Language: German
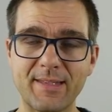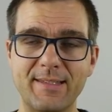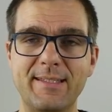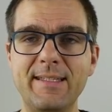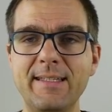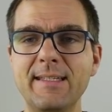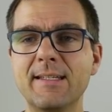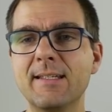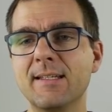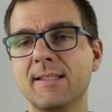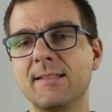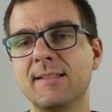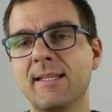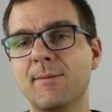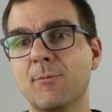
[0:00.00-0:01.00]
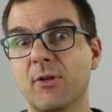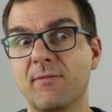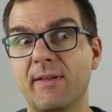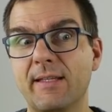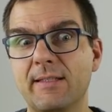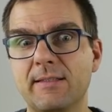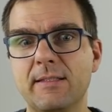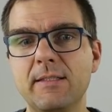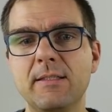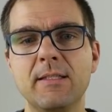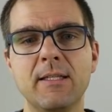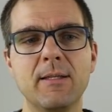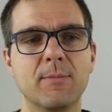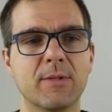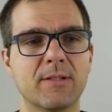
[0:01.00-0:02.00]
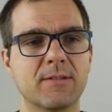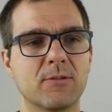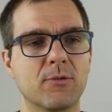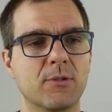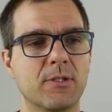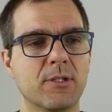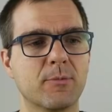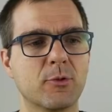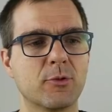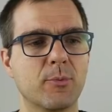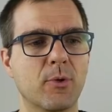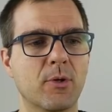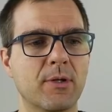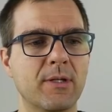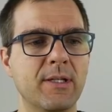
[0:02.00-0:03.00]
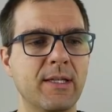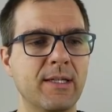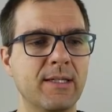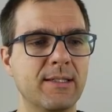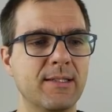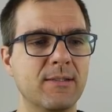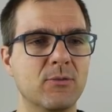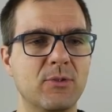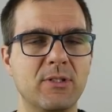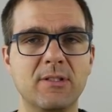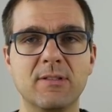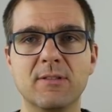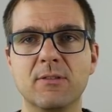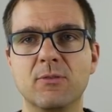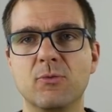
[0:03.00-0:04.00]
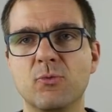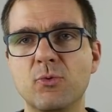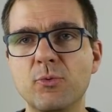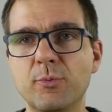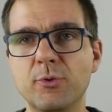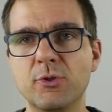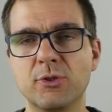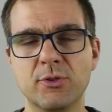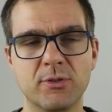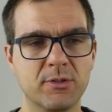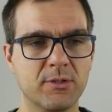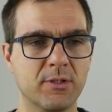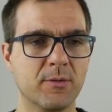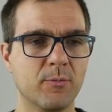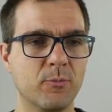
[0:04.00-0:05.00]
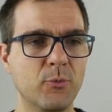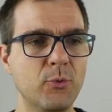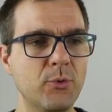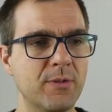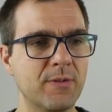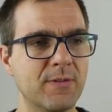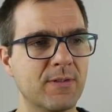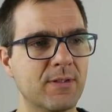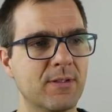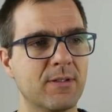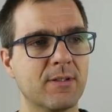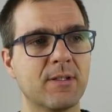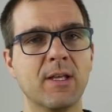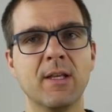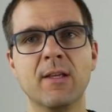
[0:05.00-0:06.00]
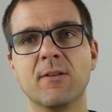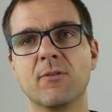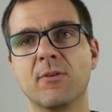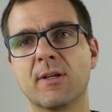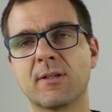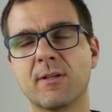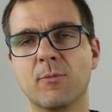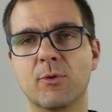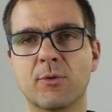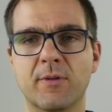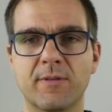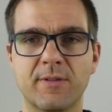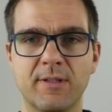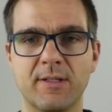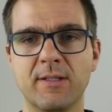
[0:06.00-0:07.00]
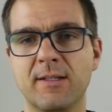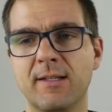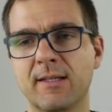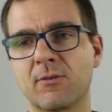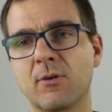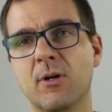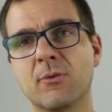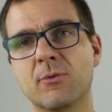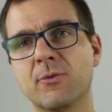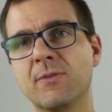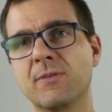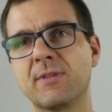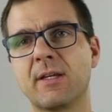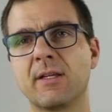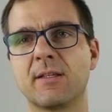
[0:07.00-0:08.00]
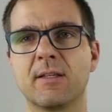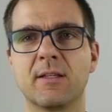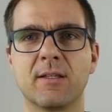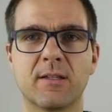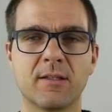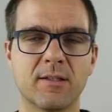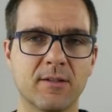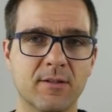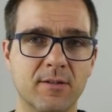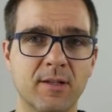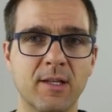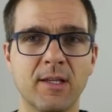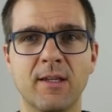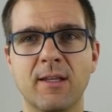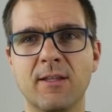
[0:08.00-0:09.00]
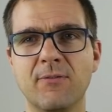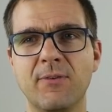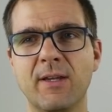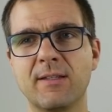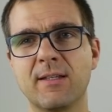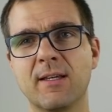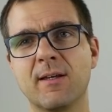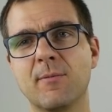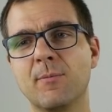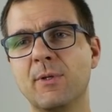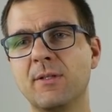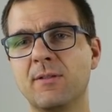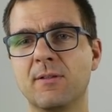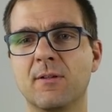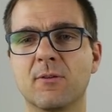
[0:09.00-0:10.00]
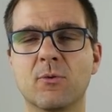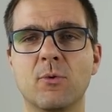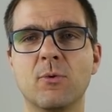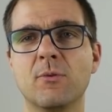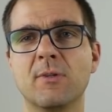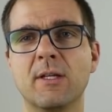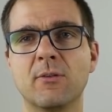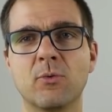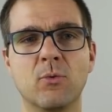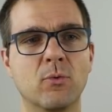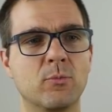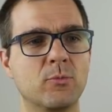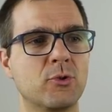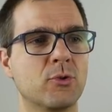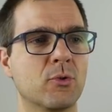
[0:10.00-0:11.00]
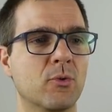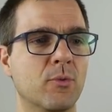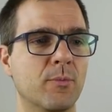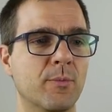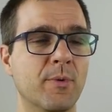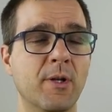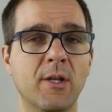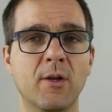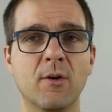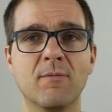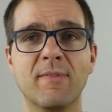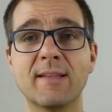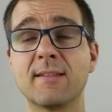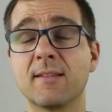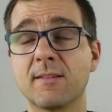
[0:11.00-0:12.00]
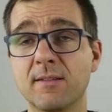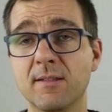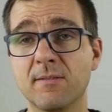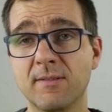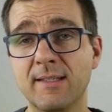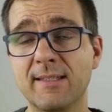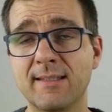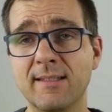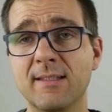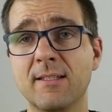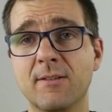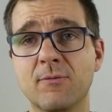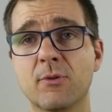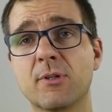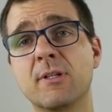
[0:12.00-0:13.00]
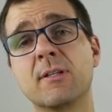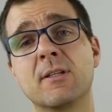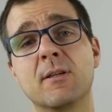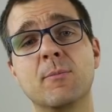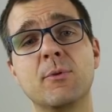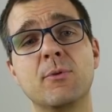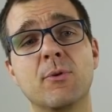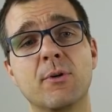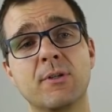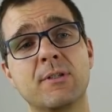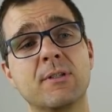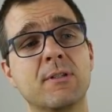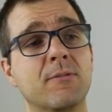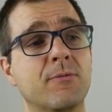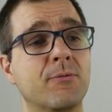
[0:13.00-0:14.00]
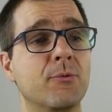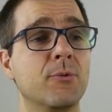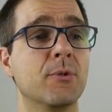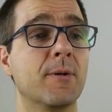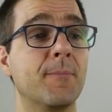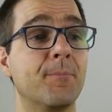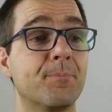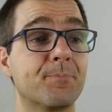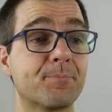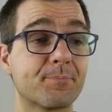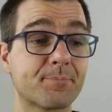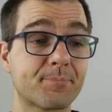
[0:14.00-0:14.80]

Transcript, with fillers: die Themen oder werden die Themen ganz deutlich besprochen, die so diese typischen Mythen sind, so nach dem Motto, das Elektroauto ist dreckig, äh, es fährt ja mit äh, Kohle und Atomstrom, was das letztendlich wirklich bedeutet für